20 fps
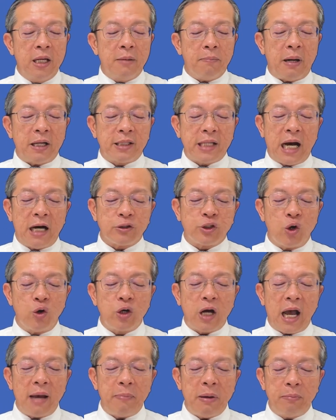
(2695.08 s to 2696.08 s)
พระเจ้าทรง
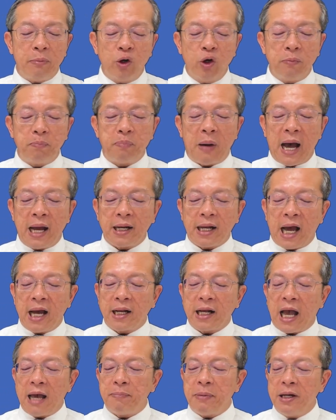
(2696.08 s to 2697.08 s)
กลายเป็นมนุษย์ผ่านการ
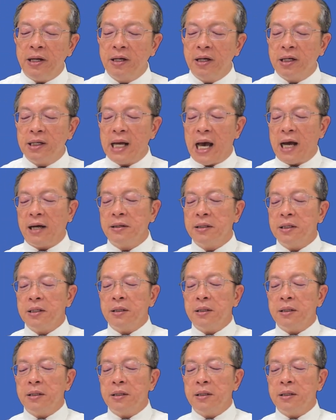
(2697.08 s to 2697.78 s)
กลายเป็นเนื้อหนัง